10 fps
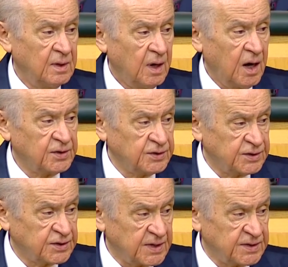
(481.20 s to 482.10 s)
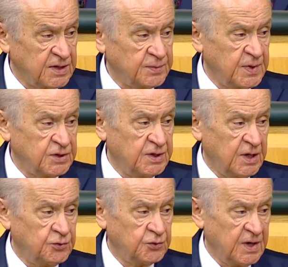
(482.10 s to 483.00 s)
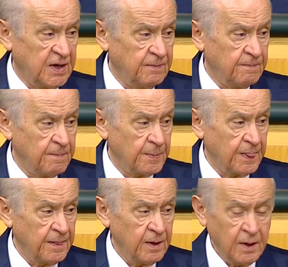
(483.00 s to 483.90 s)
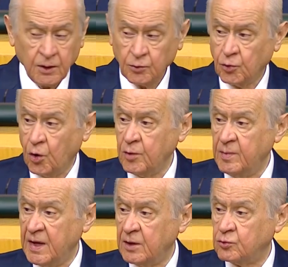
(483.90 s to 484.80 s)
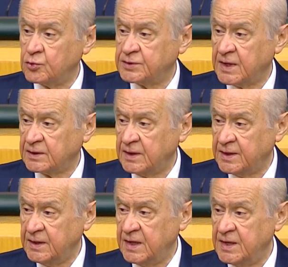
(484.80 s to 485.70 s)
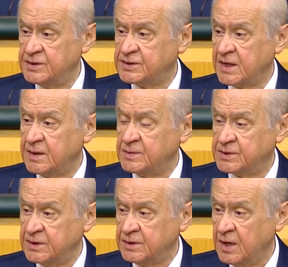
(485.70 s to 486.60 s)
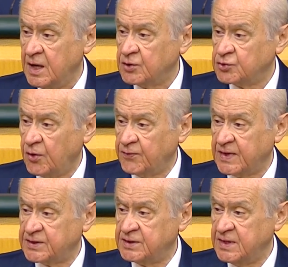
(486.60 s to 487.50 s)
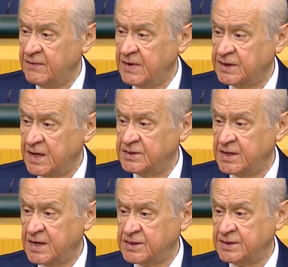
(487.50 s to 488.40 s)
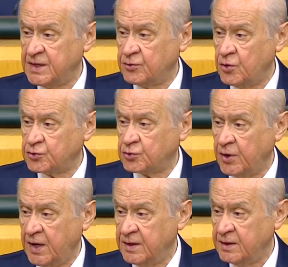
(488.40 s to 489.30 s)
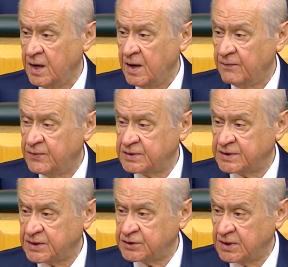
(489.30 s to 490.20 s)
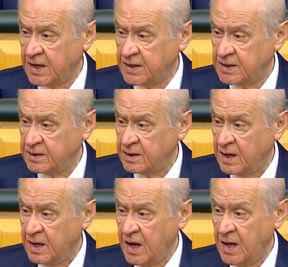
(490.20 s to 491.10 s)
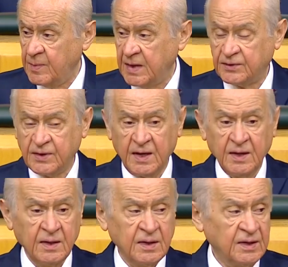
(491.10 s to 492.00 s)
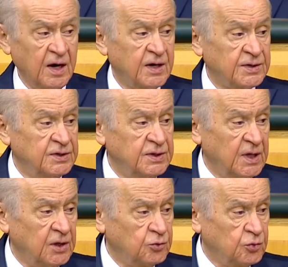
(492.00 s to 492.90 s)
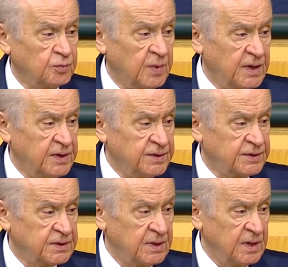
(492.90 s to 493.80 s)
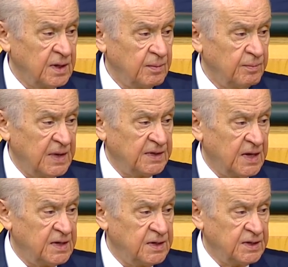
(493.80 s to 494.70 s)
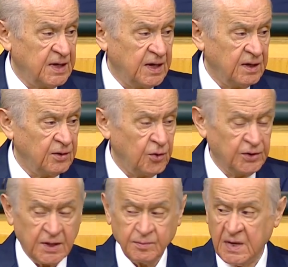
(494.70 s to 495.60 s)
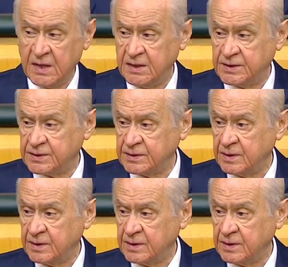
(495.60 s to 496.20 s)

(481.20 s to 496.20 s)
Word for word: Haksız kazanç peşine düşen, doymayan kursaklarıyla insanımızın sofrasına ve tenceresine göz koyan fırsatçıların elbette yakasından tutmalıyız bedelini de ödetmeliyiz.